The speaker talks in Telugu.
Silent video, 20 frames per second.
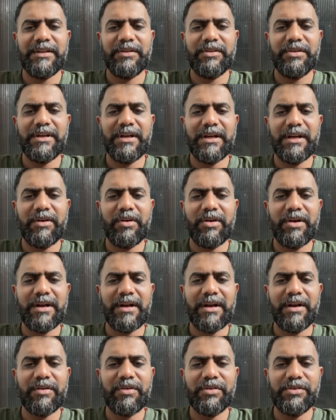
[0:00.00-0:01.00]
అది ఇంకా ఒక
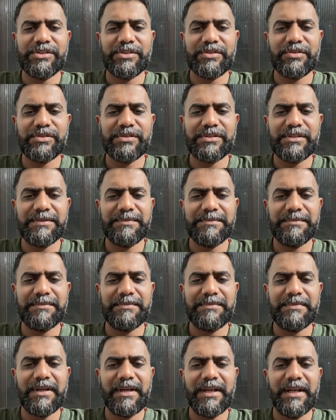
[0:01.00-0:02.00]
కంక్లూజన్ కోసం
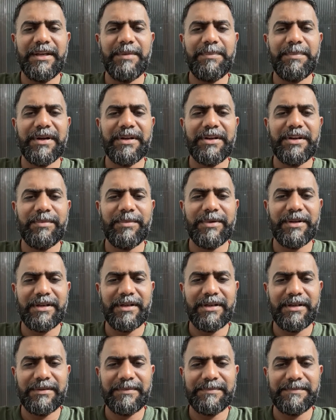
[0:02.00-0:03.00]
అన్ని పార్టీలు
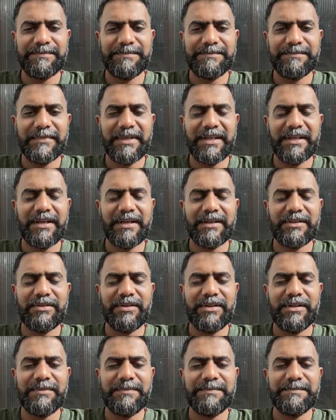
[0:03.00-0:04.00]
మాన్నాయి
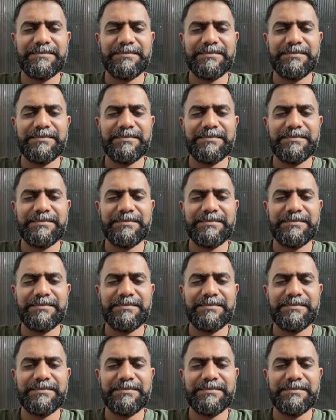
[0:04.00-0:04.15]
మాట్లాడుతున్నారు